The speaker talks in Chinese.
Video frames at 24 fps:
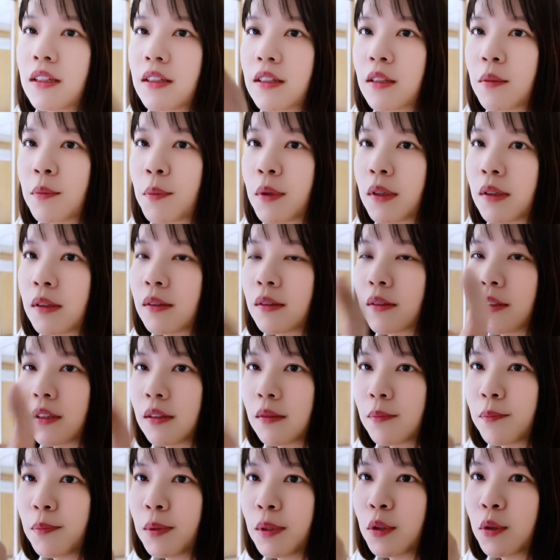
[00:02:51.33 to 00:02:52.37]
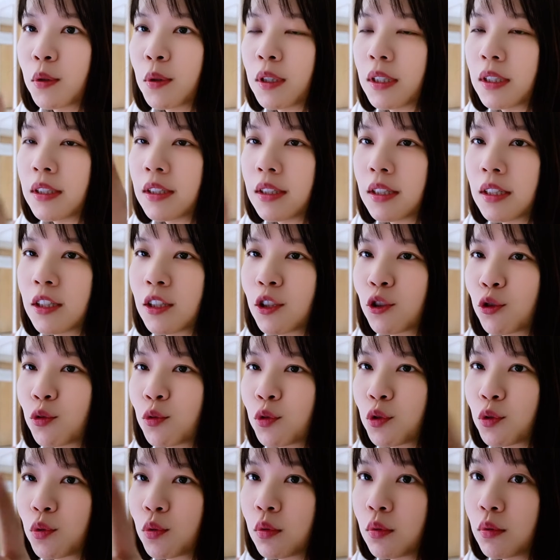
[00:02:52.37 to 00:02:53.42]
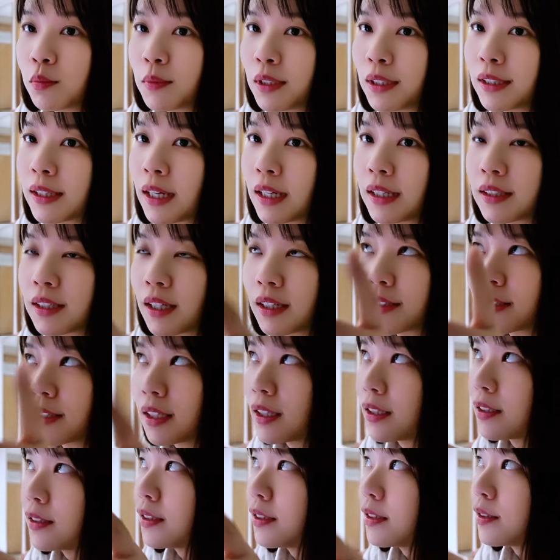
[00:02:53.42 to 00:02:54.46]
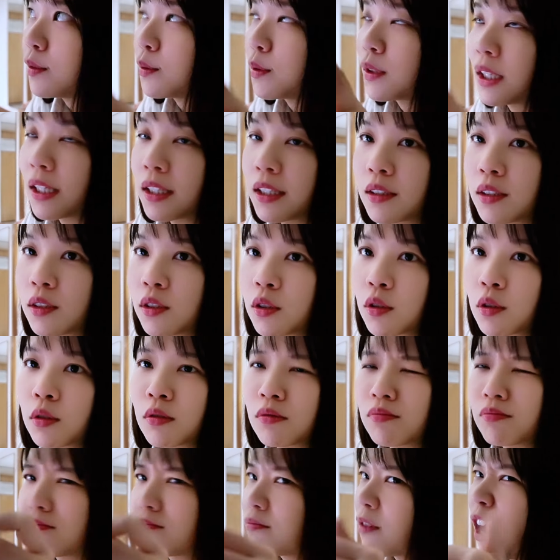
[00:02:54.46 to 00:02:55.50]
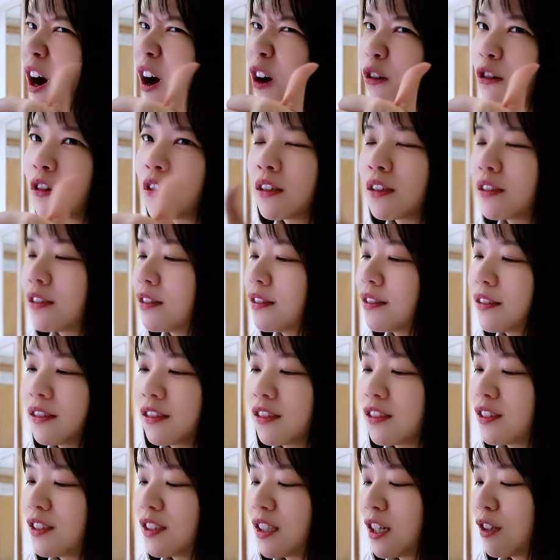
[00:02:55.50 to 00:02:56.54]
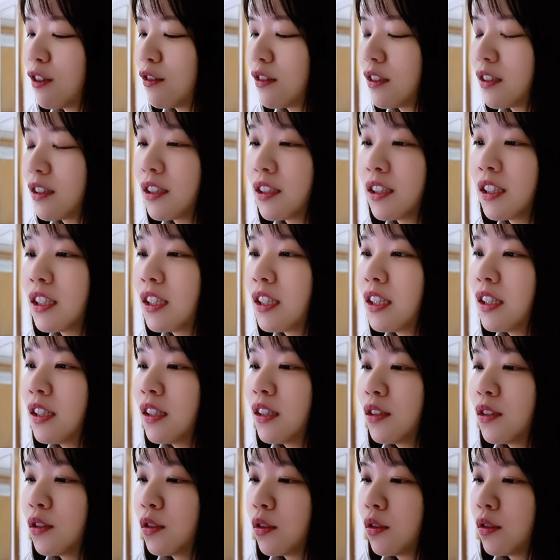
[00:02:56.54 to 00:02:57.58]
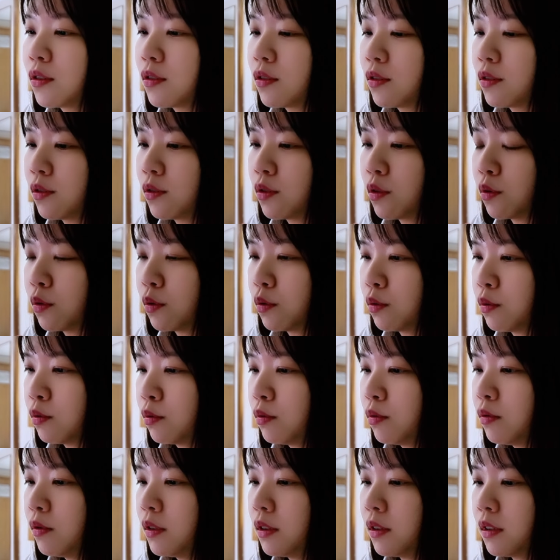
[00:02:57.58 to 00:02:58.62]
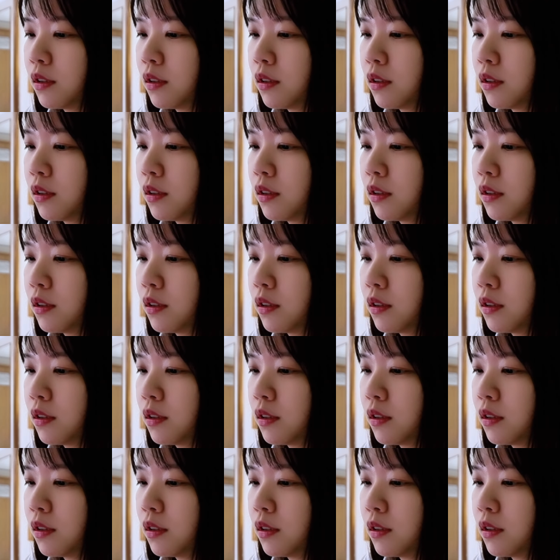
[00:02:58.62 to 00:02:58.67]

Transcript: 这边必推荐的就是古茗奶茶。上一次我来的时候，好喝，真的好喝。So，